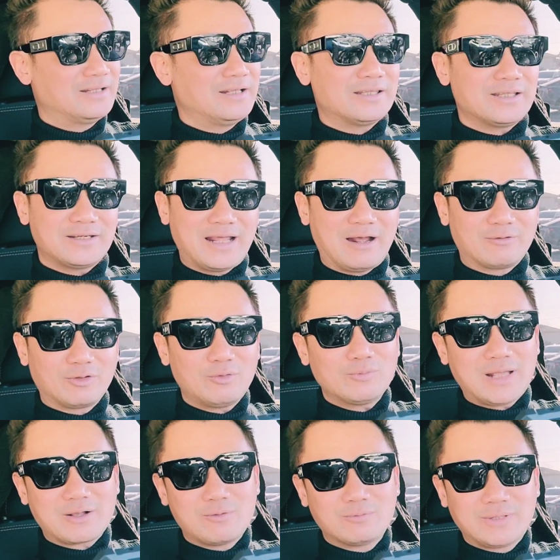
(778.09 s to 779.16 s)
như thế nào chúng
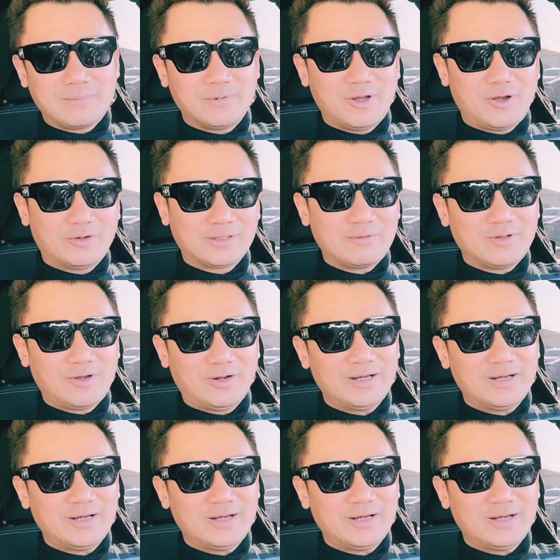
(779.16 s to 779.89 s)
ta cùng theo dõi theo dõi